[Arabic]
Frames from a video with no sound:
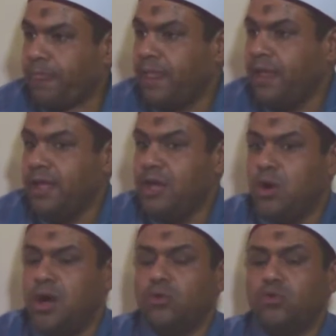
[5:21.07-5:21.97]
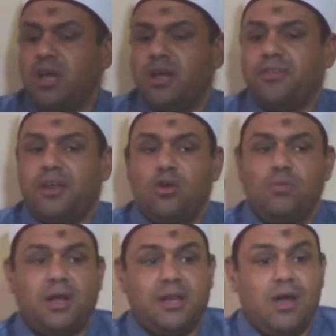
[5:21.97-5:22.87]
حوار أكثر
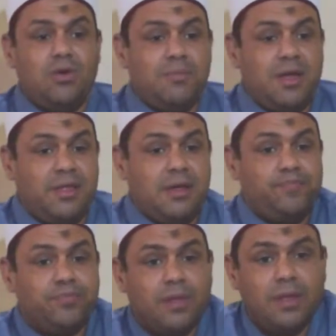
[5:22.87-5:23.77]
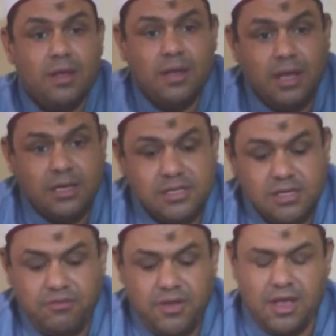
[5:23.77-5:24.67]
عمقا حول ماذا
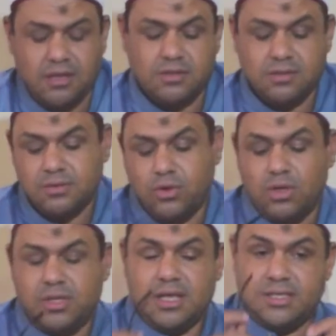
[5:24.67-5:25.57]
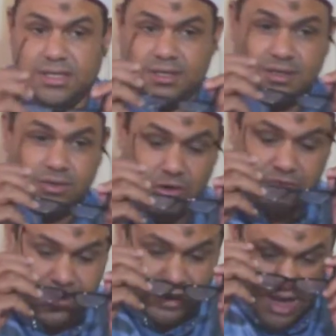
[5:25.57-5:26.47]
الصفات خذ يا سيدي
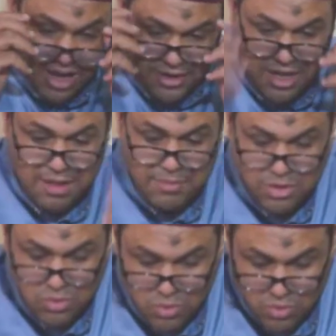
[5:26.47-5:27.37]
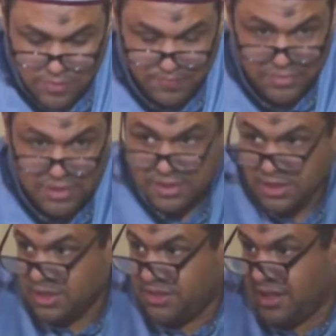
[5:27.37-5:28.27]
وفرعنا منه
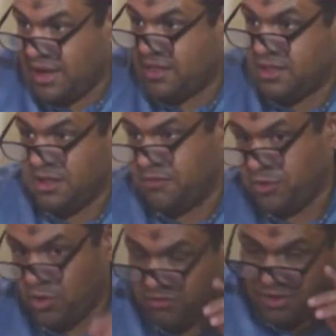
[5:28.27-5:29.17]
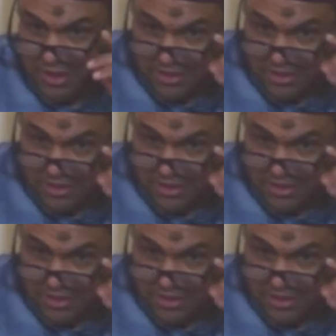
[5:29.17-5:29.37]
ثلاثة أفرع فقط